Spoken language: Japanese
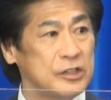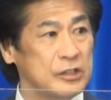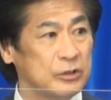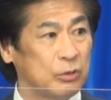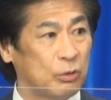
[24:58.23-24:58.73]

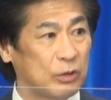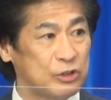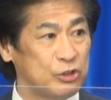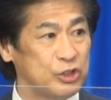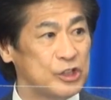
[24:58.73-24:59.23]
臣のところが
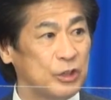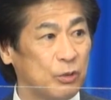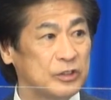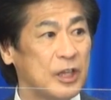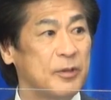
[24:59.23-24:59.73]
中心で
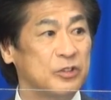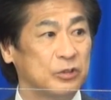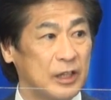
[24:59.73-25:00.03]
ございますの